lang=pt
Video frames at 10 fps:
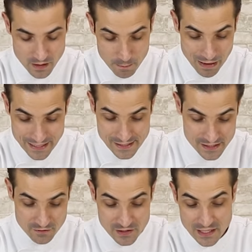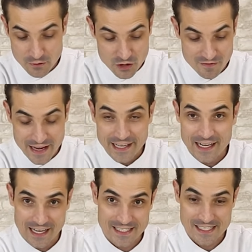Mas se você não tiver em
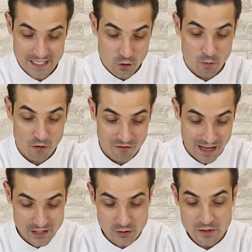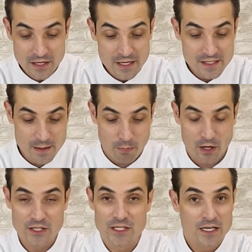casa, assim como eu faço, você
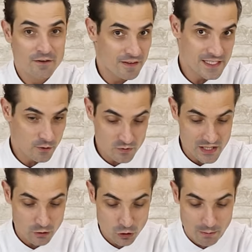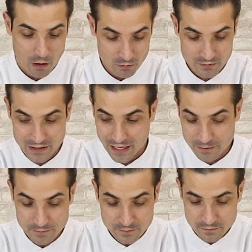pode fazer com sal normal,
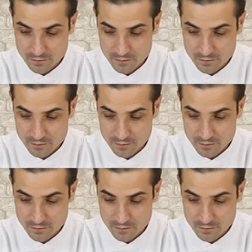tá?